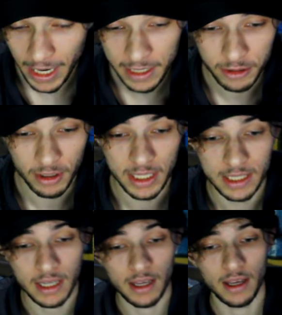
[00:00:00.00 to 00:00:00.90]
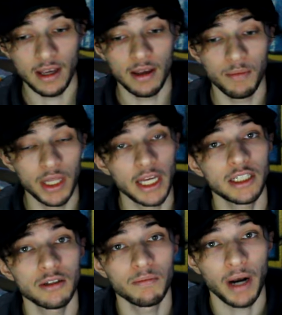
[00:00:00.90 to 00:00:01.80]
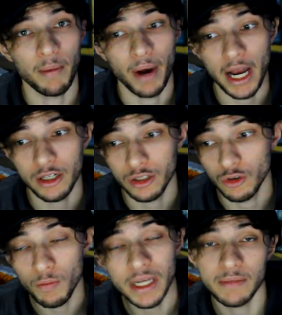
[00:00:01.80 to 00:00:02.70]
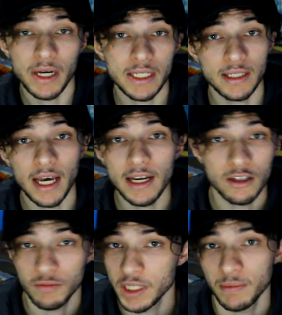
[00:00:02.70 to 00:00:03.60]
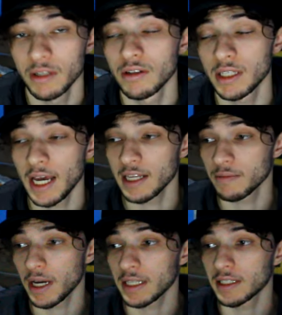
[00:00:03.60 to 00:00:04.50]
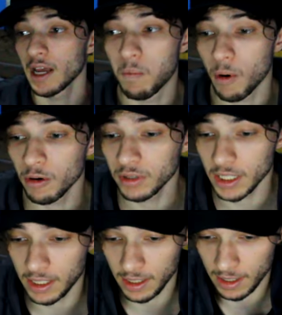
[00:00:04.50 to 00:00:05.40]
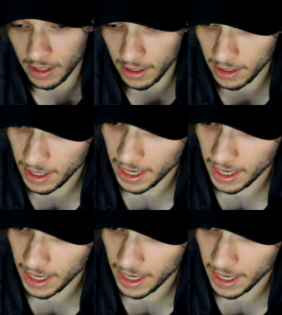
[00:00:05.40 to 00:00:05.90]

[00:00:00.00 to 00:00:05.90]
várias coisas que me deixam para baixo, umas mais sérias, umas menos sérias, mas o ponto é que